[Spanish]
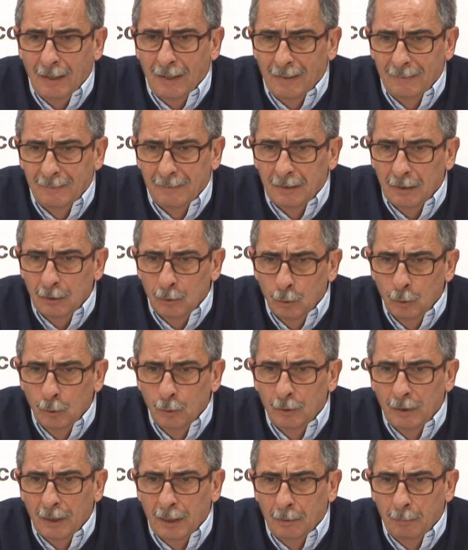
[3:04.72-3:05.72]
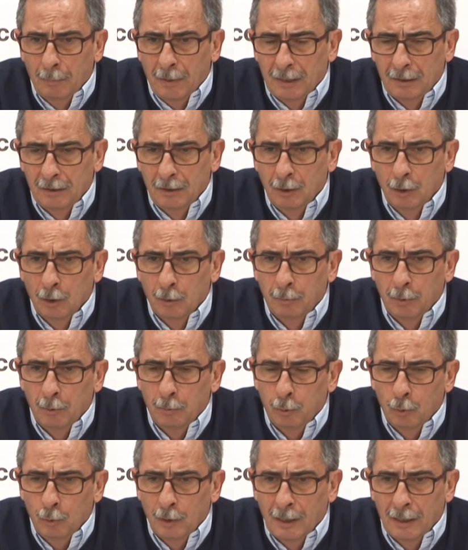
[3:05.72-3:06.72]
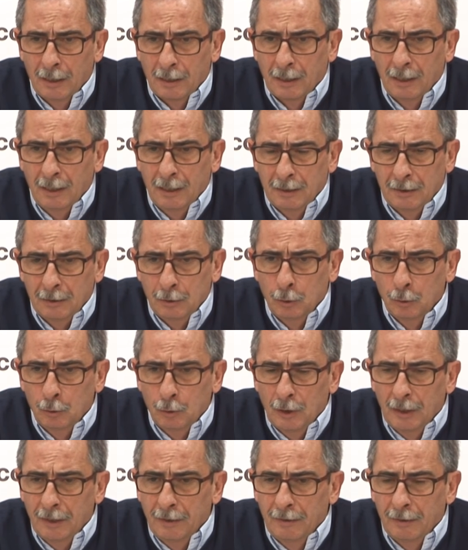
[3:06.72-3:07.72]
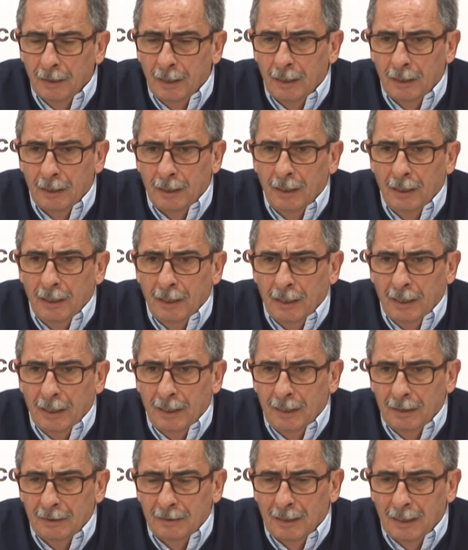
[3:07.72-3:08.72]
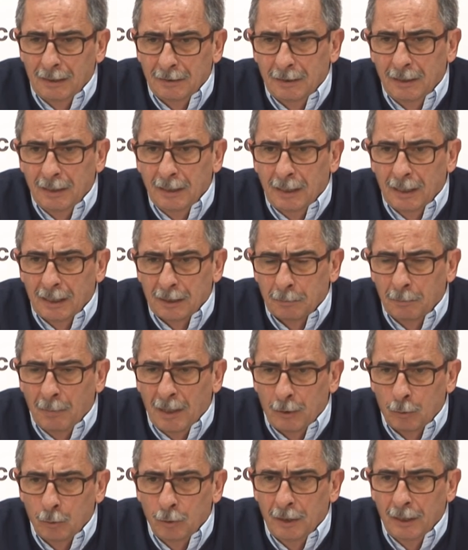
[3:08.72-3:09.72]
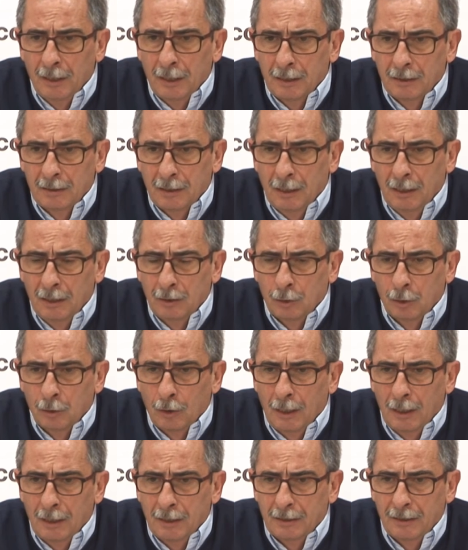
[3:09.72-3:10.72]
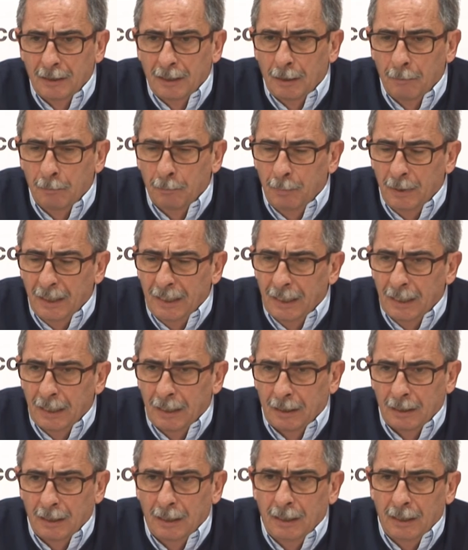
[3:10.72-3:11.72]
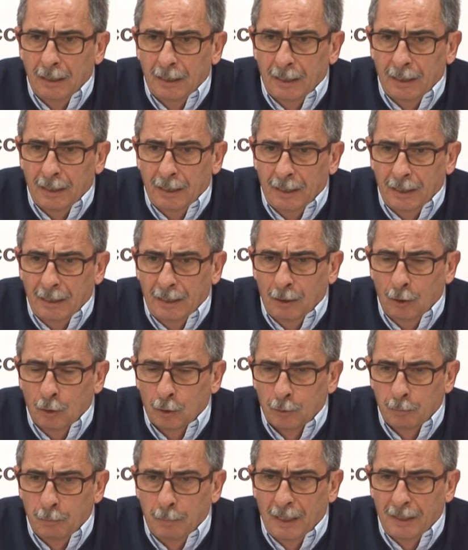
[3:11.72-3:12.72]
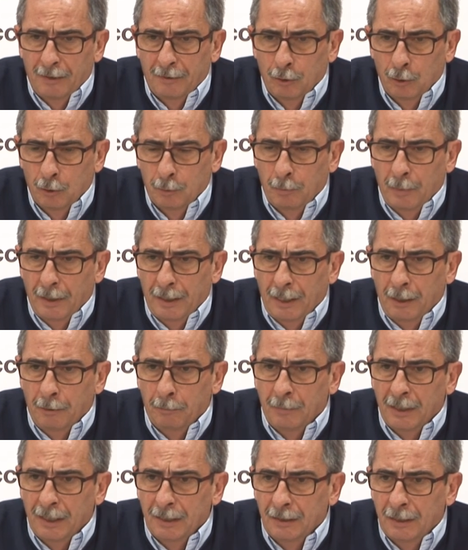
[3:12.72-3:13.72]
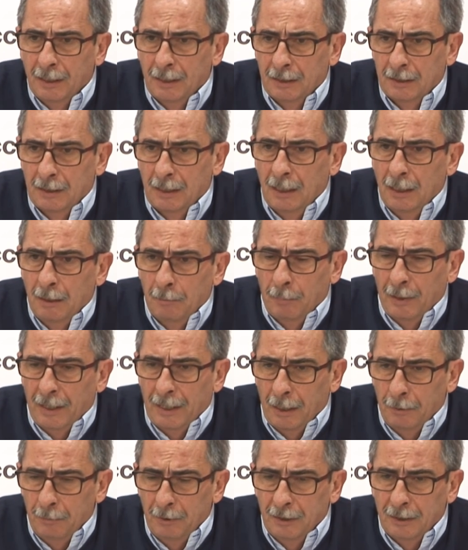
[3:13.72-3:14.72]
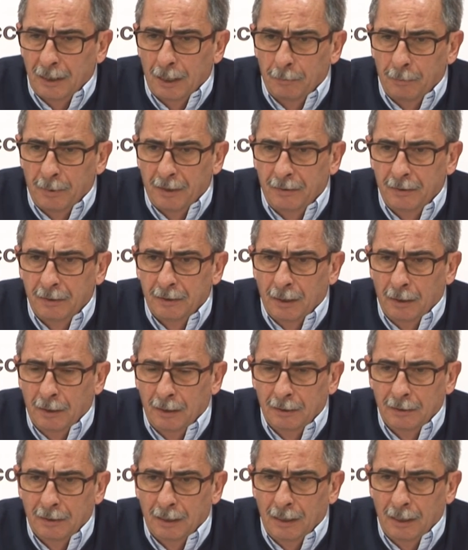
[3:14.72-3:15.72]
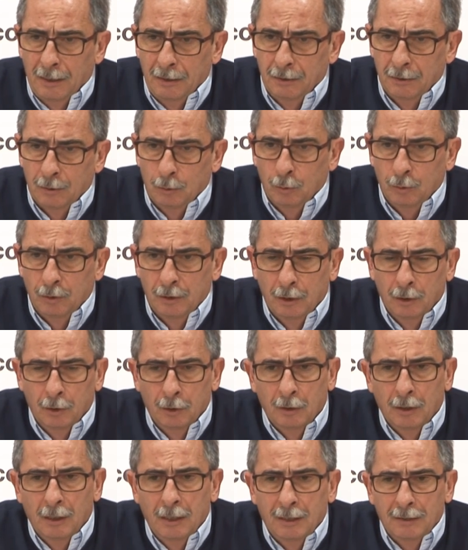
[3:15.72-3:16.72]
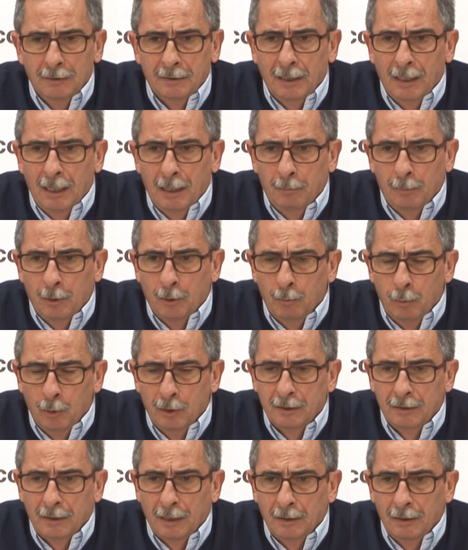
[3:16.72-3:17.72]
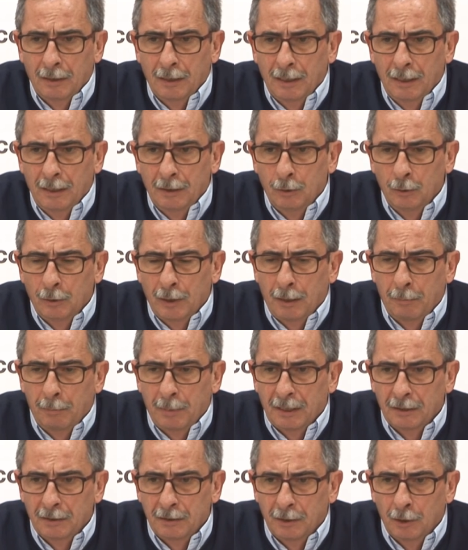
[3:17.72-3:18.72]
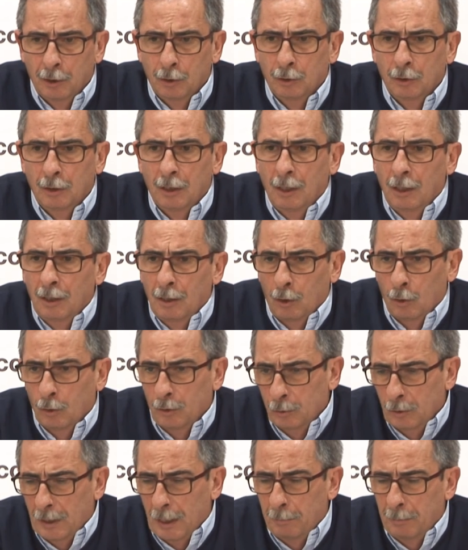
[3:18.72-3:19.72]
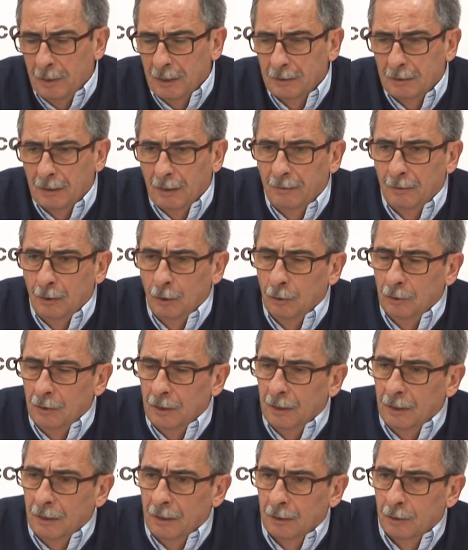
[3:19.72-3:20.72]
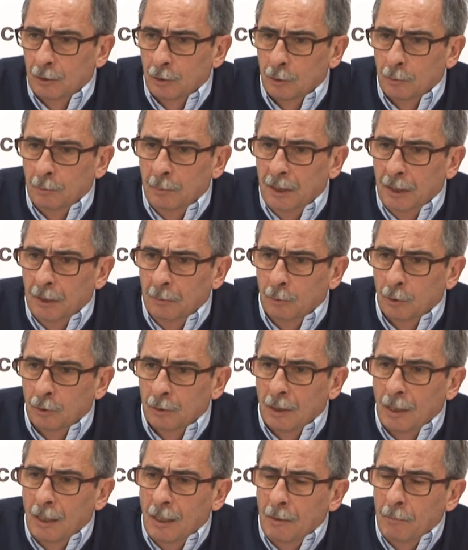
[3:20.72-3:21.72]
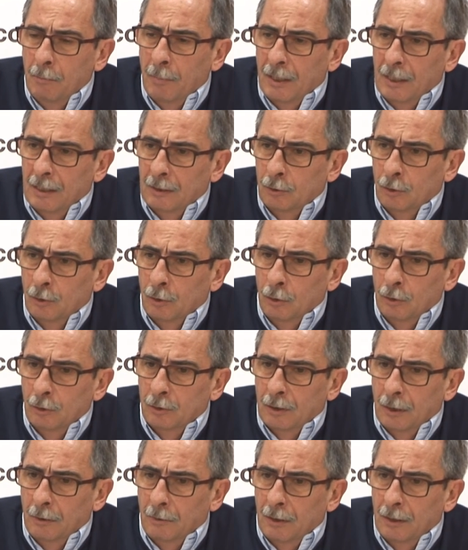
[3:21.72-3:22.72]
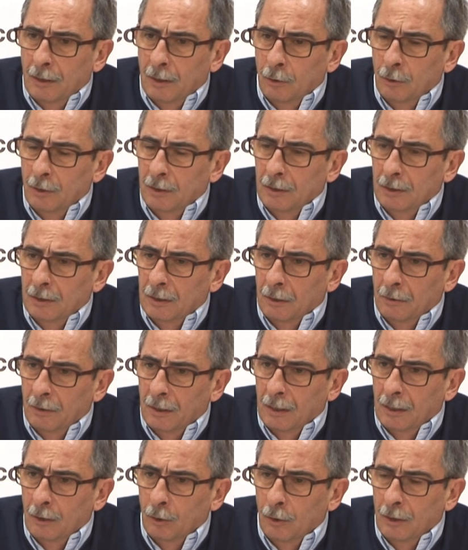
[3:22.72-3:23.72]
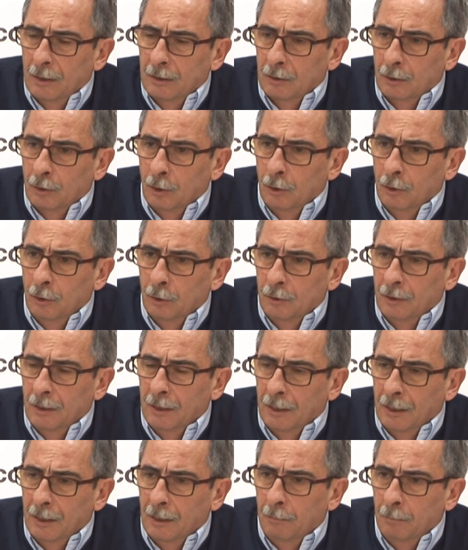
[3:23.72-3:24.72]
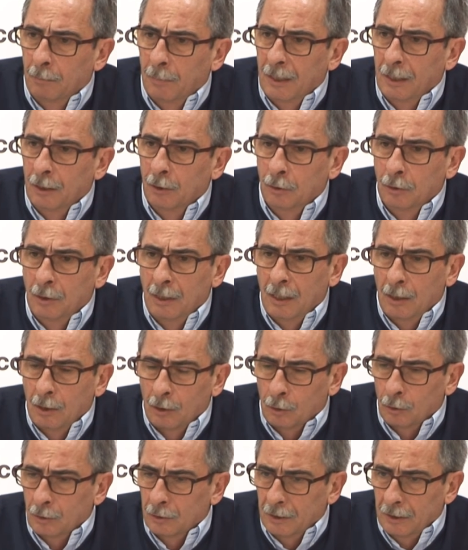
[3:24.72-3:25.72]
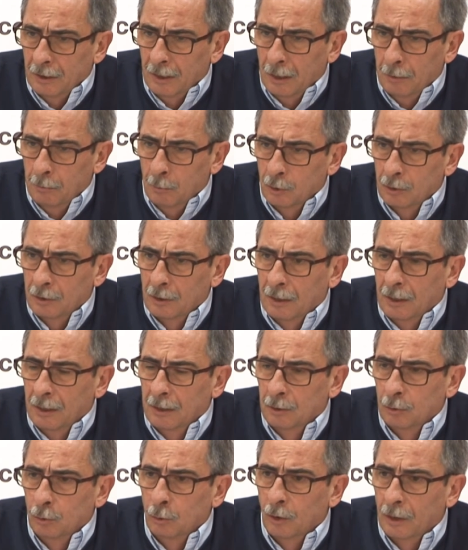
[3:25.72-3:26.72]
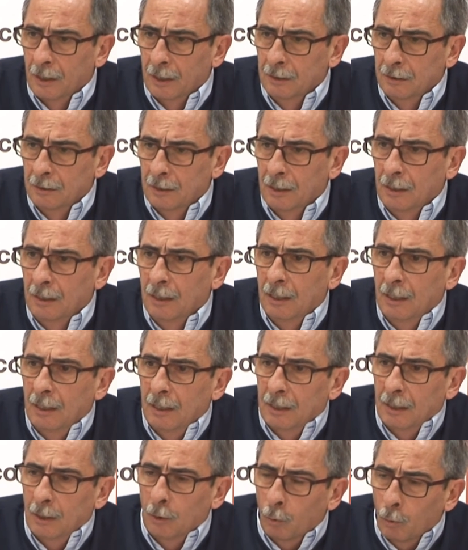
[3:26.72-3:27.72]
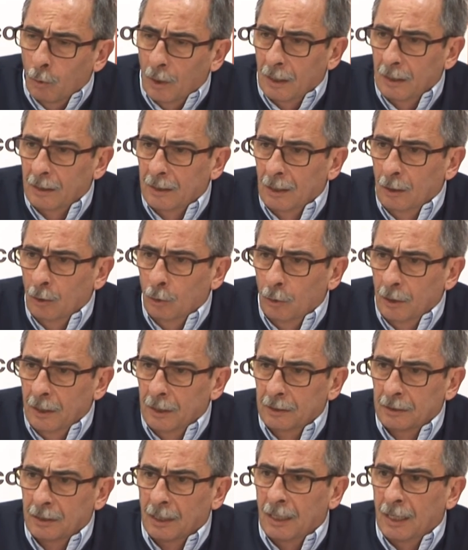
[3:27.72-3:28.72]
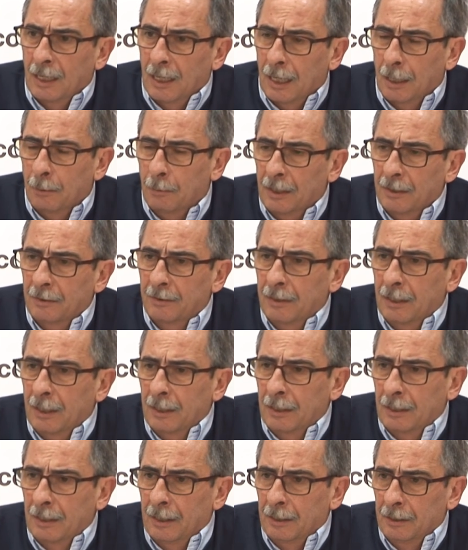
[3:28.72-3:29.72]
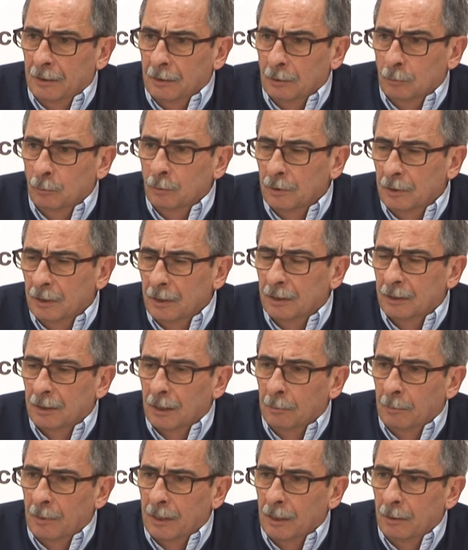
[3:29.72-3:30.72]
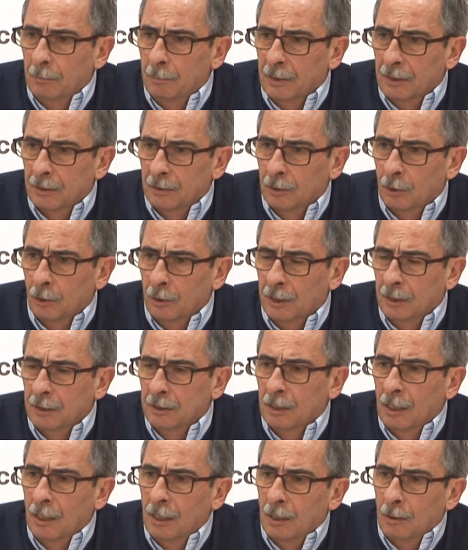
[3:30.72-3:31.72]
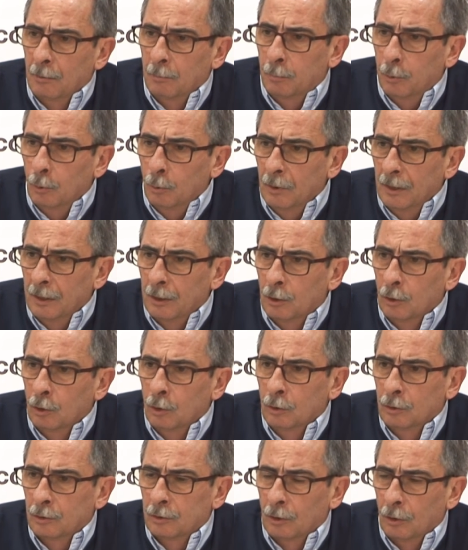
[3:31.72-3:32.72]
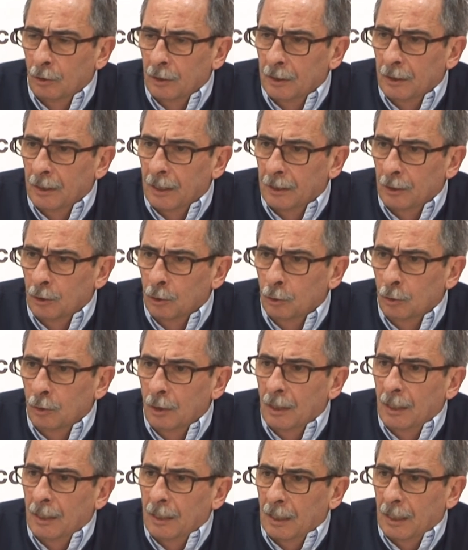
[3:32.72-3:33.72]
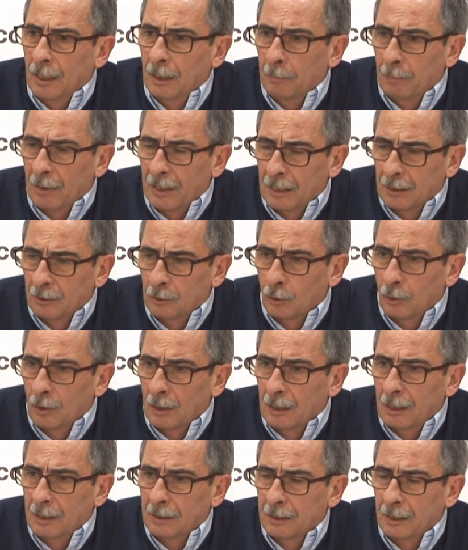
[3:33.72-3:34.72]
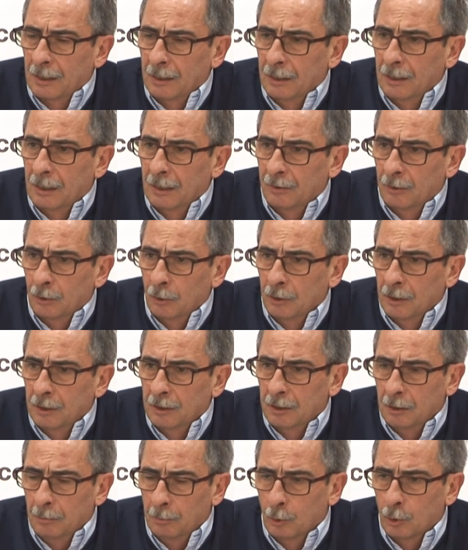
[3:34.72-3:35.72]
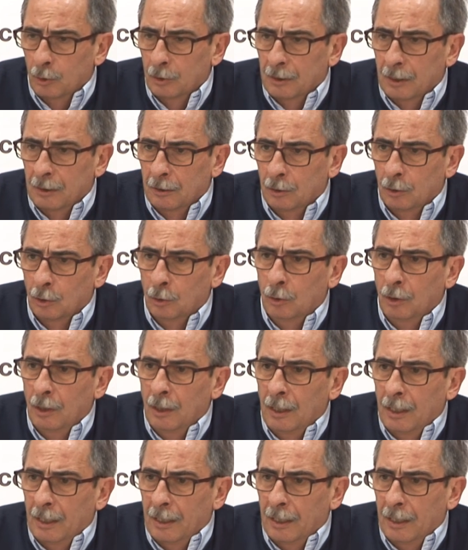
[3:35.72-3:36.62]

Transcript: la actitud del Partido Popular de utilizar eh, tácticas marrulleras electorales, de ampliar eh, los plazos para enmiendas para evitar precisamente la discusión de la propuesta de ley de una pensión o de una prestación de ingresos mínimos para todos los trabajadores y trabajadoras que hoy no tienen empleo, consideramos que es urgente, igual que lo es a avanzar en un sistema de pensiones público, solidario eh, para todas las generaciones y, por tanto,